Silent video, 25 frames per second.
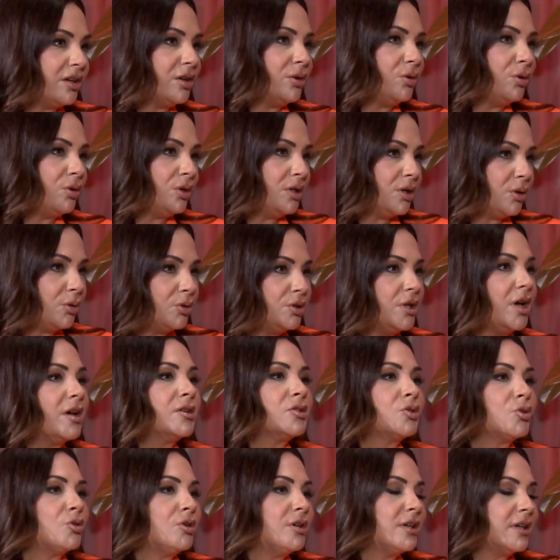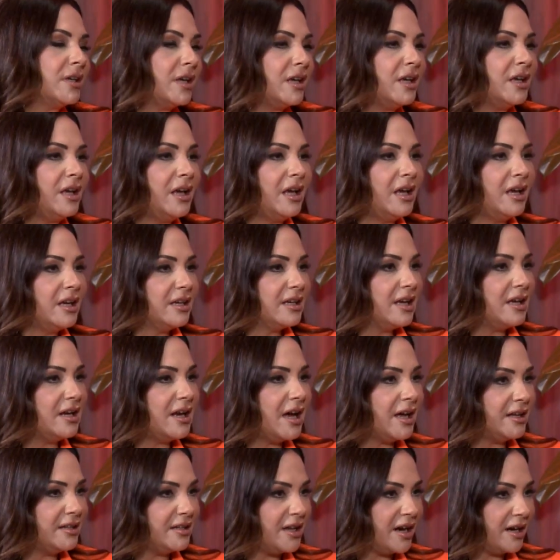da öyle. Hı hı. Ondan sonraki
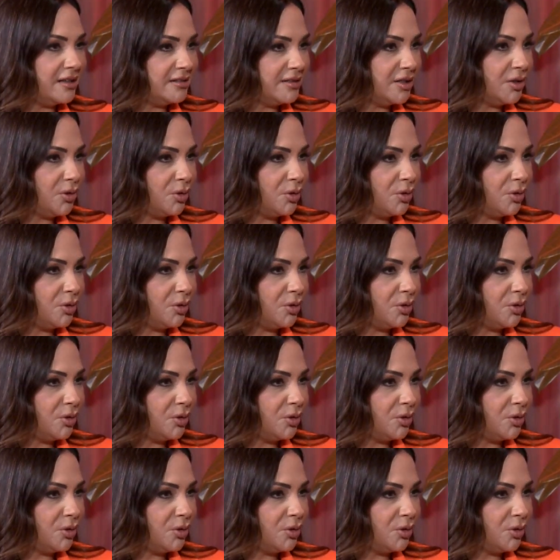gelenler